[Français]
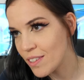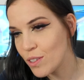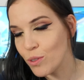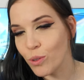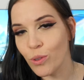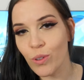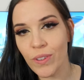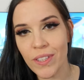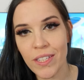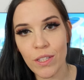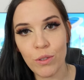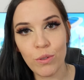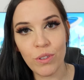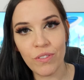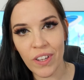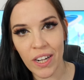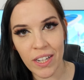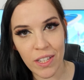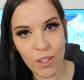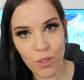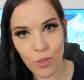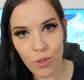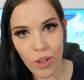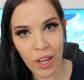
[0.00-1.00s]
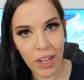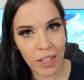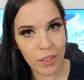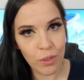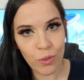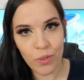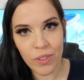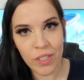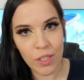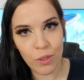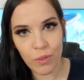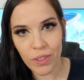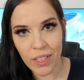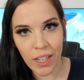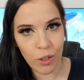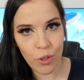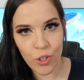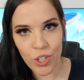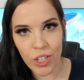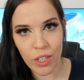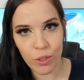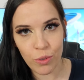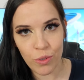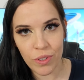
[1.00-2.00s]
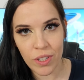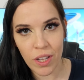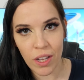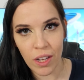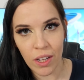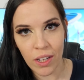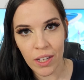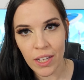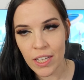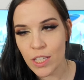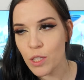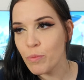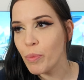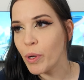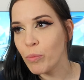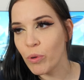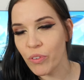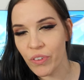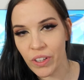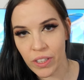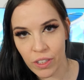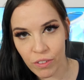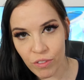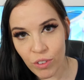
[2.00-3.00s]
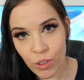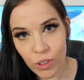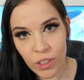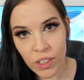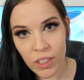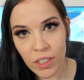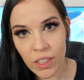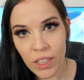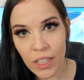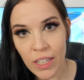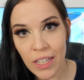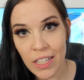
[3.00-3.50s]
si on continue de faire l'histoire et de continuer d'accrocher à tout ça, c'est pas que pour faire des vœux, hein.